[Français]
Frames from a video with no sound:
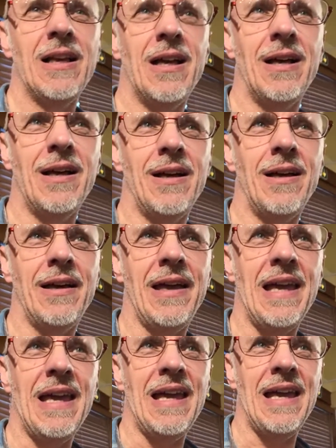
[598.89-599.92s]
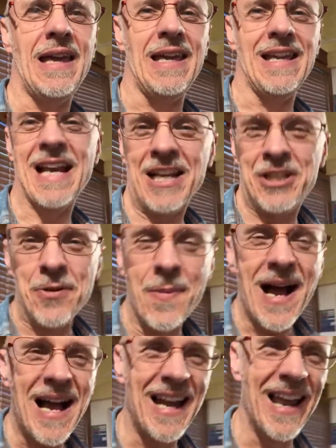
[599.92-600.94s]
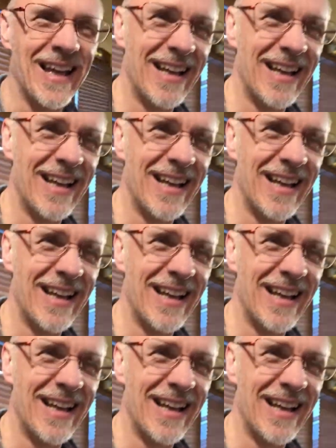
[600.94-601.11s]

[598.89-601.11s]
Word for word: et il a du mal,